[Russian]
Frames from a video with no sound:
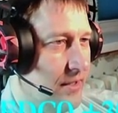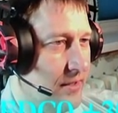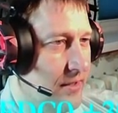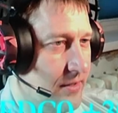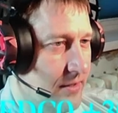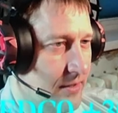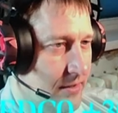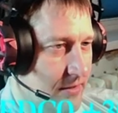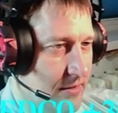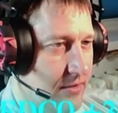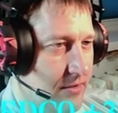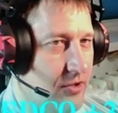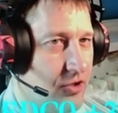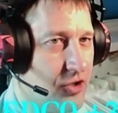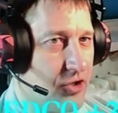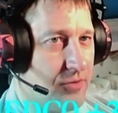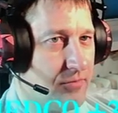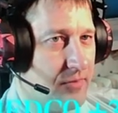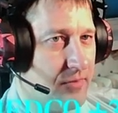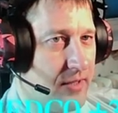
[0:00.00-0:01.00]
Это
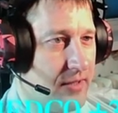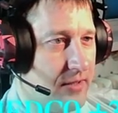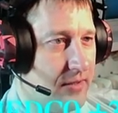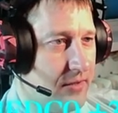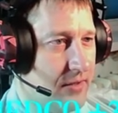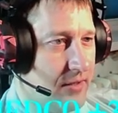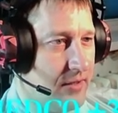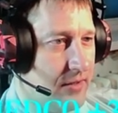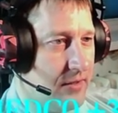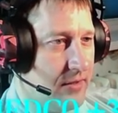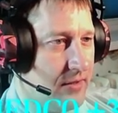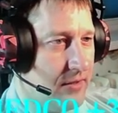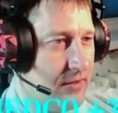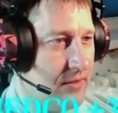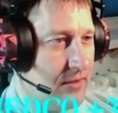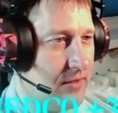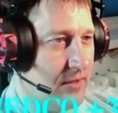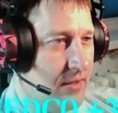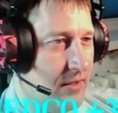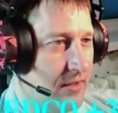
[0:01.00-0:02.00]
дешмань, ладно.
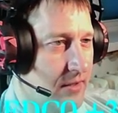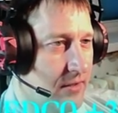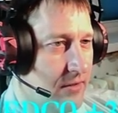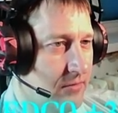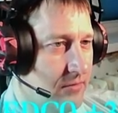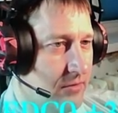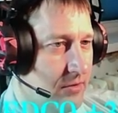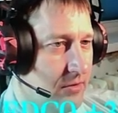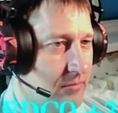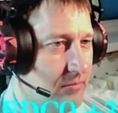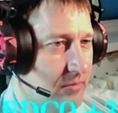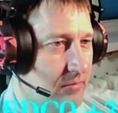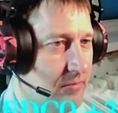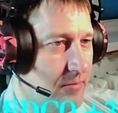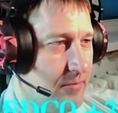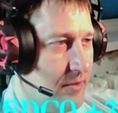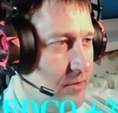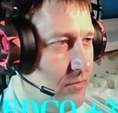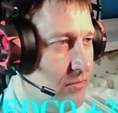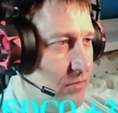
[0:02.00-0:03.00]
Вот это было бы
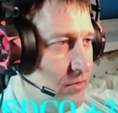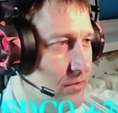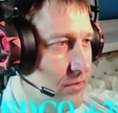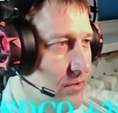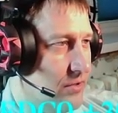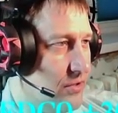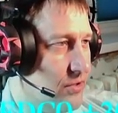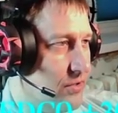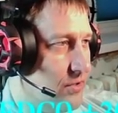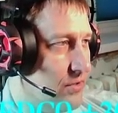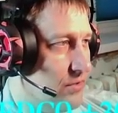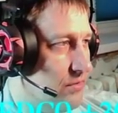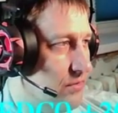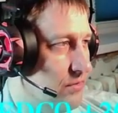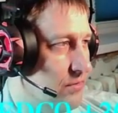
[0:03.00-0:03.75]
прикольно даже.